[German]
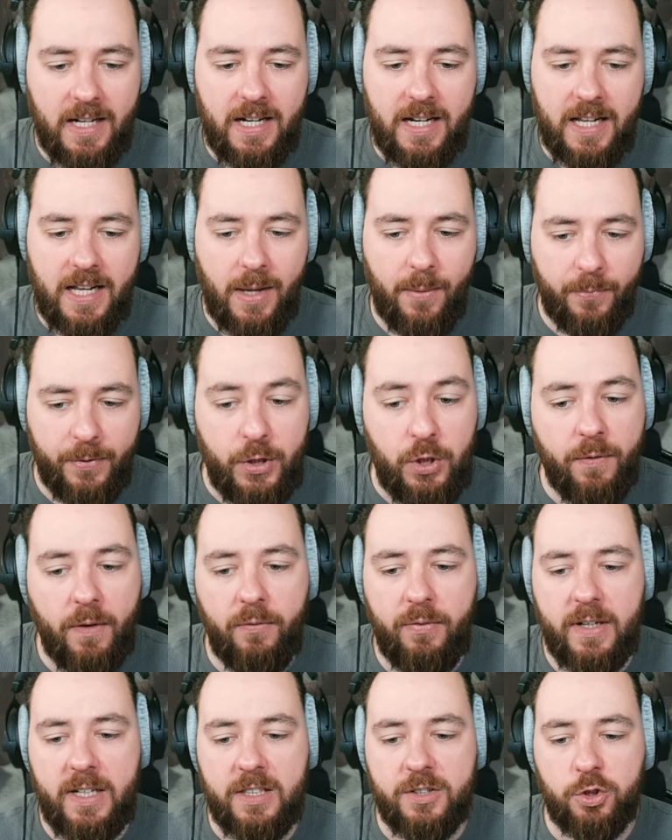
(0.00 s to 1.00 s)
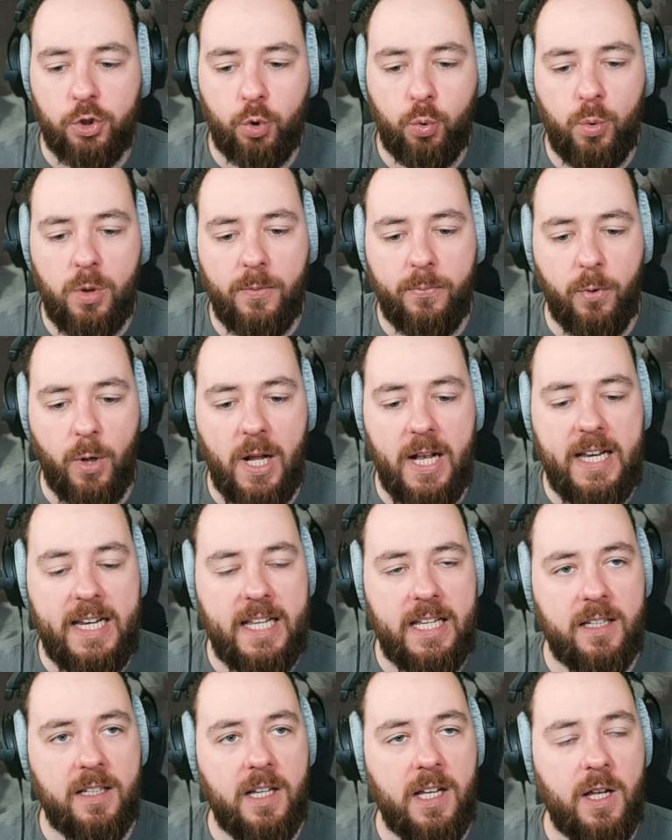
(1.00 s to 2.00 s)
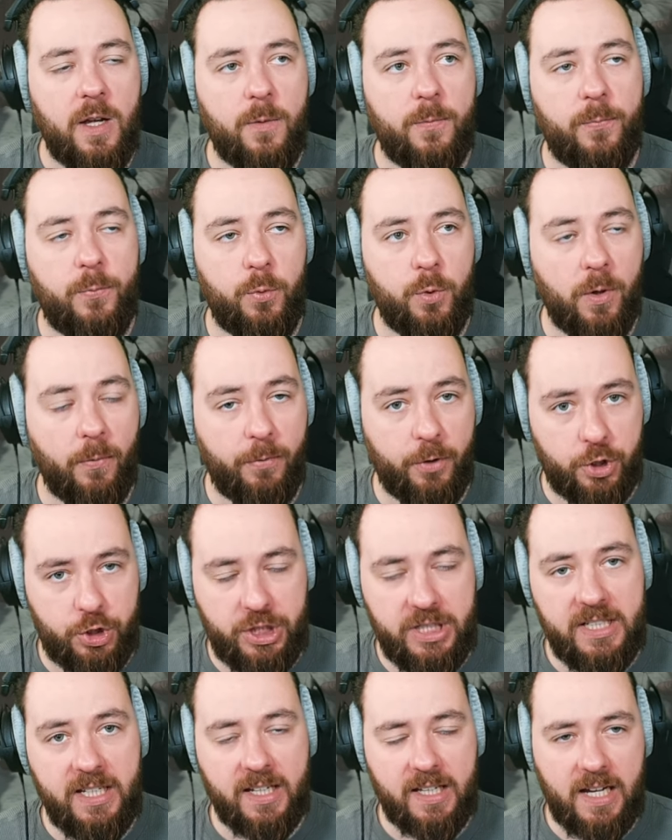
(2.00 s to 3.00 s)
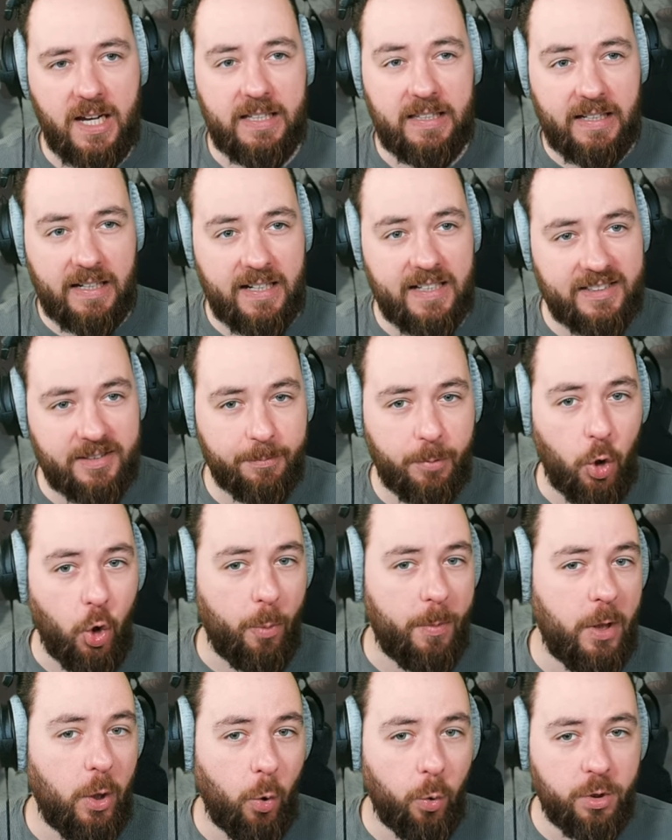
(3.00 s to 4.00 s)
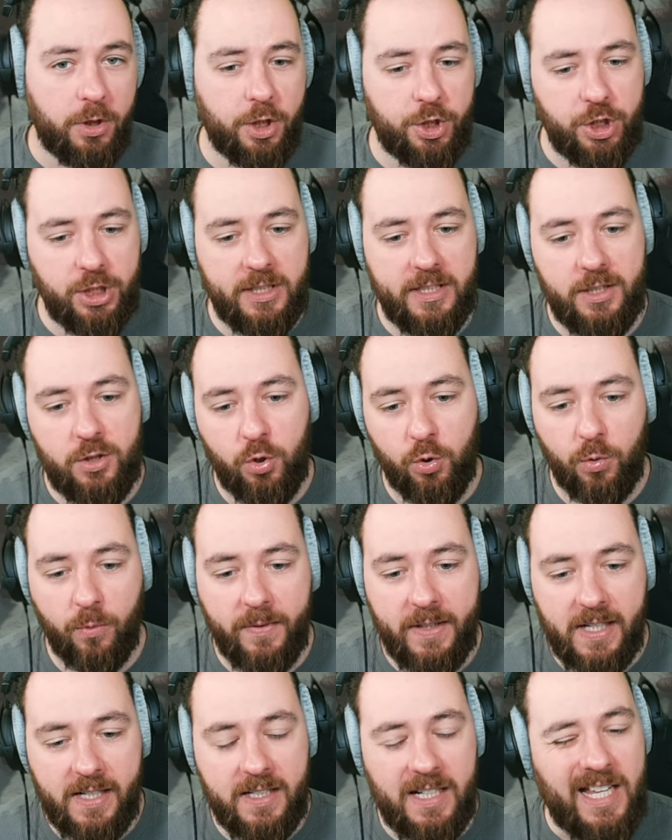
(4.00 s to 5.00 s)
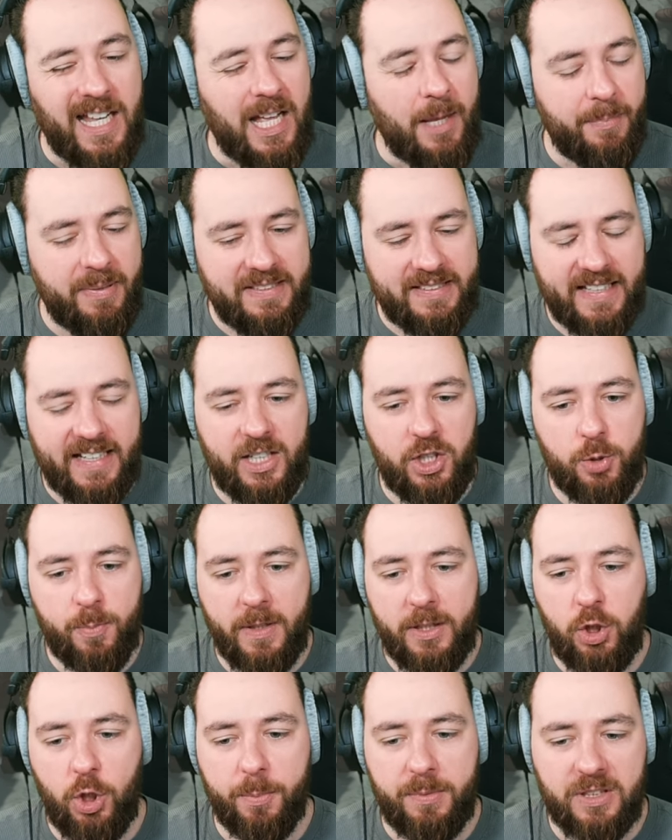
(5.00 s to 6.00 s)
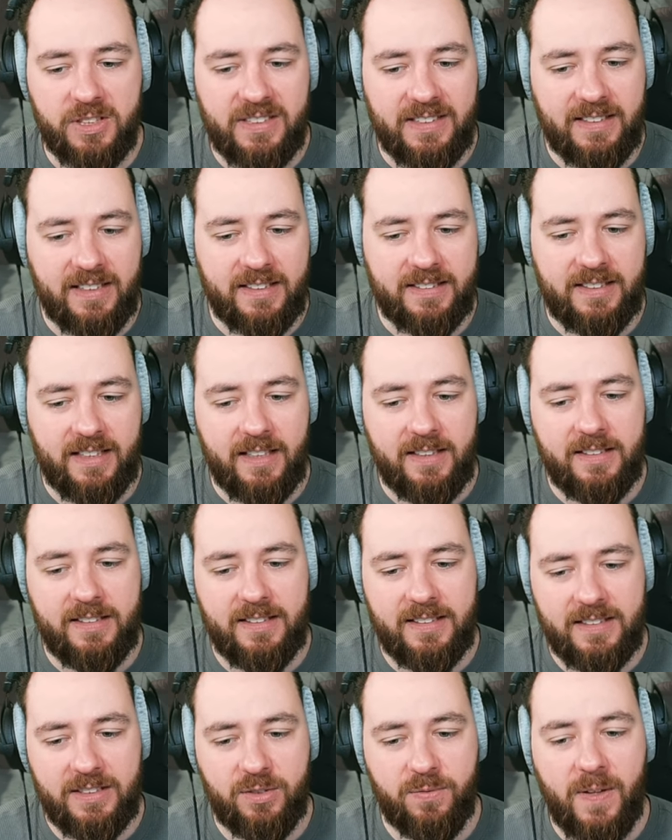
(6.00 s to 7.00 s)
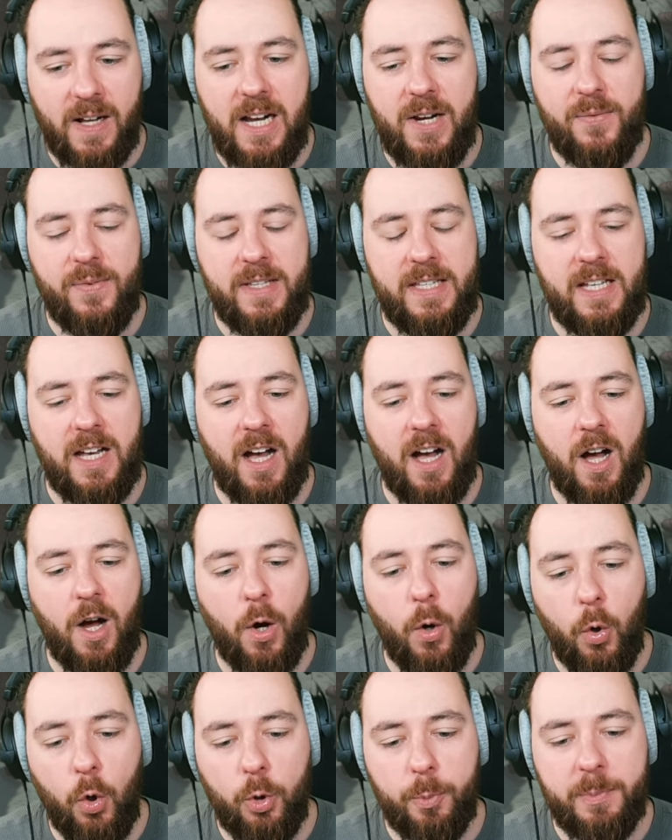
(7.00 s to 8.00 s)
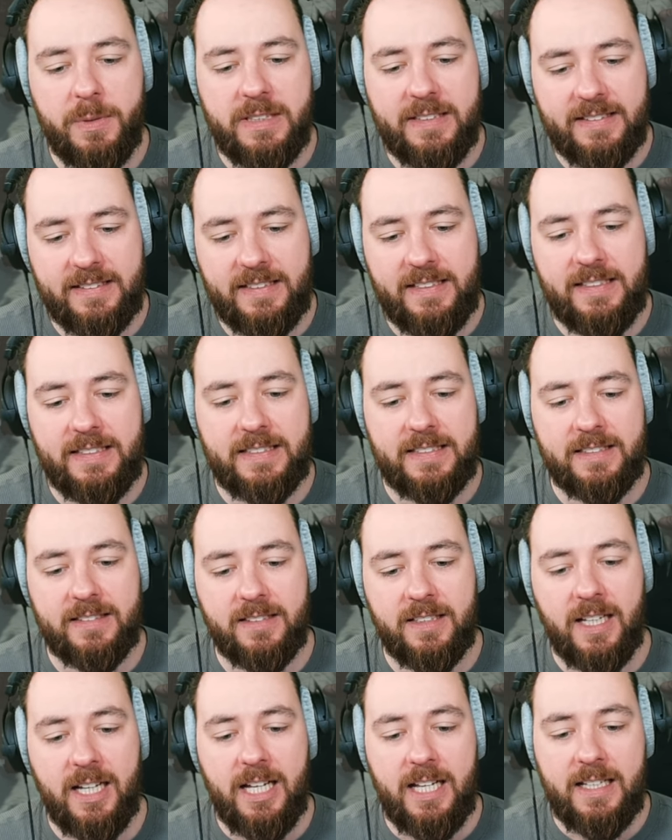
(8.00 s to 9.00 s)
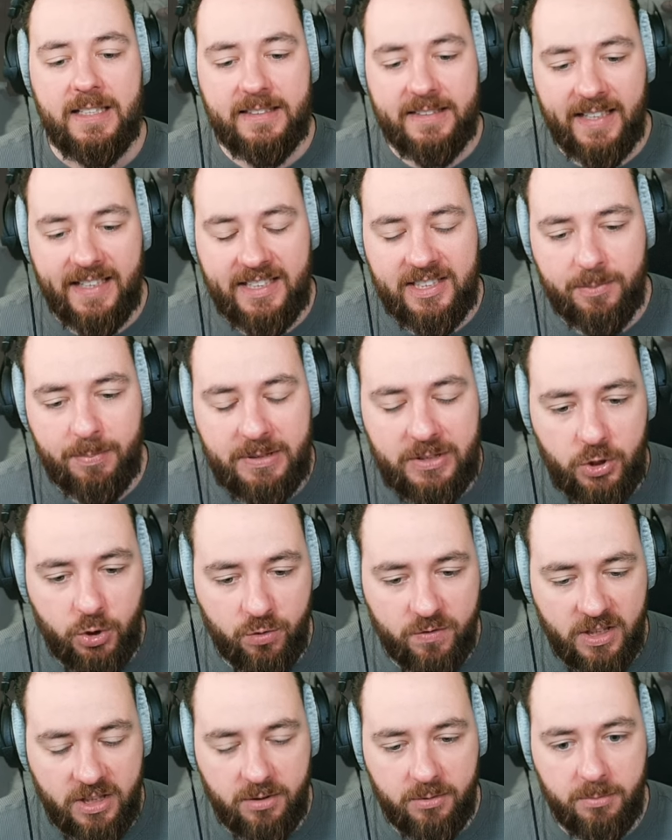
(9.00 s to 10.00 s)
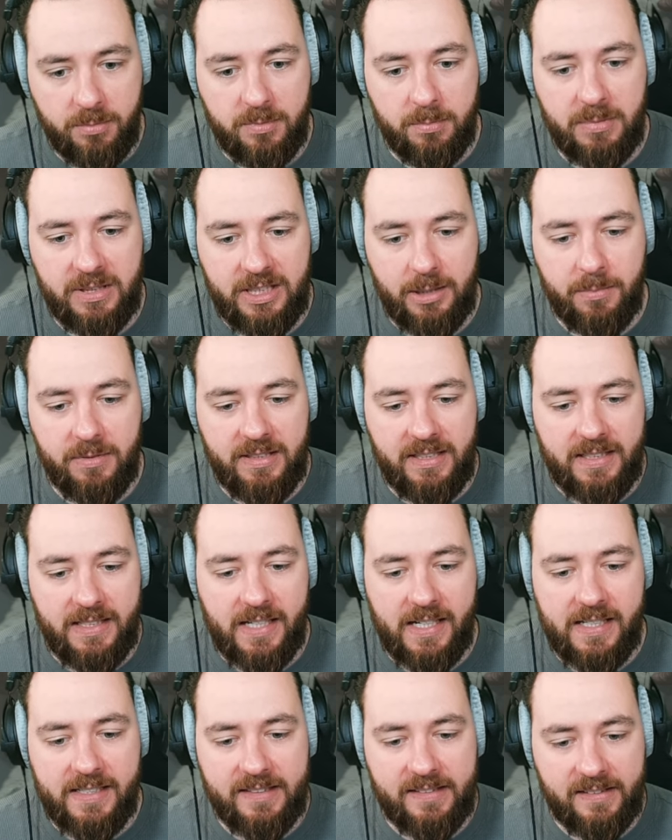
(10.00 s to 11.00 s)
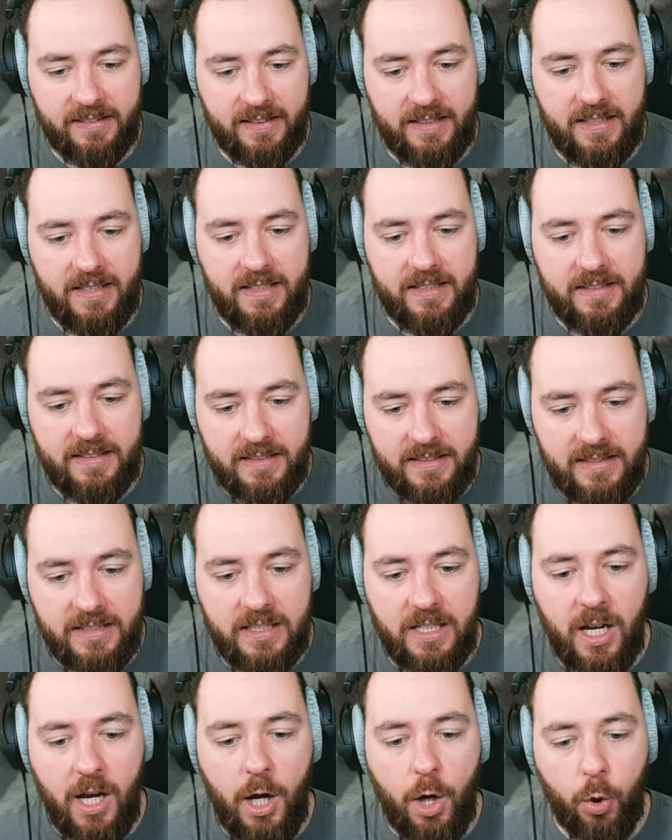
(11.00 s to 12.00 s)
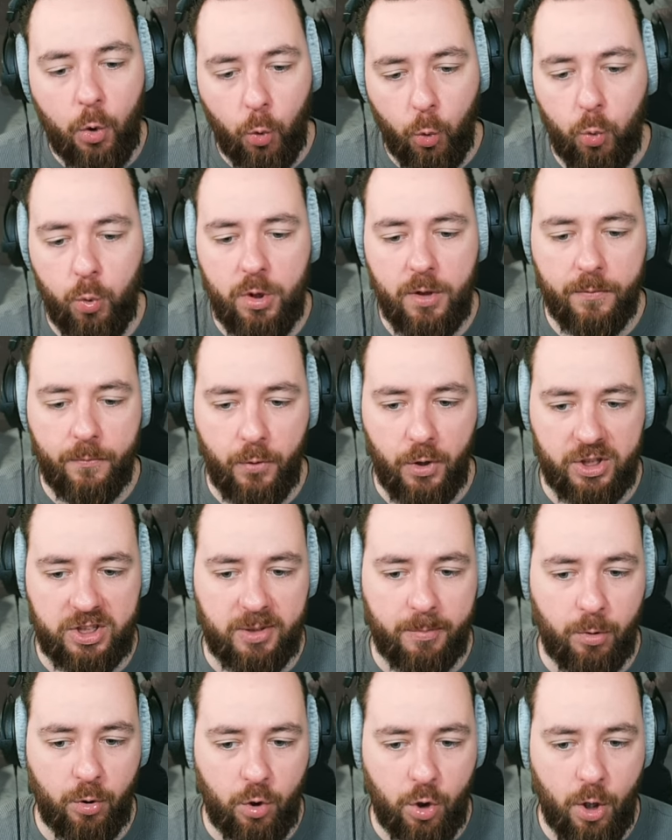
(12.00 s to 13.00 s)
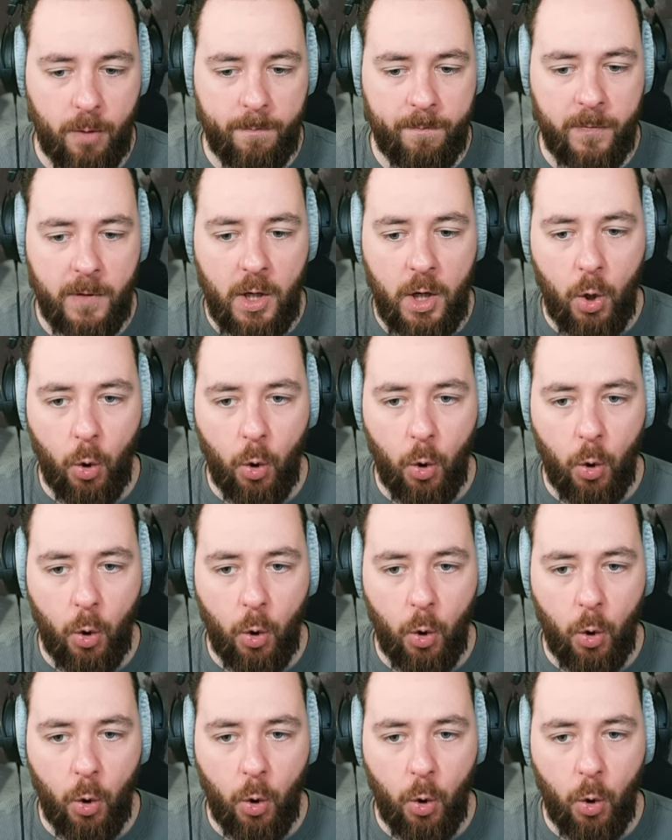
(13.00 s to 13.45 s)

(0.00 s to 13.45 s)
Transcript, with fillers: Äh, Finde ich auf jeden Fall ganz cool, vor allen Dingen, für verschiedene Charakterklassen brauchen wir eine unterschiedliche Juwelen. Bin sehr gespannt, ob das interessant ist, weil wir ja auch mit Season 6 beziehungsweise mit dem DLC die Runenwörter bekommen.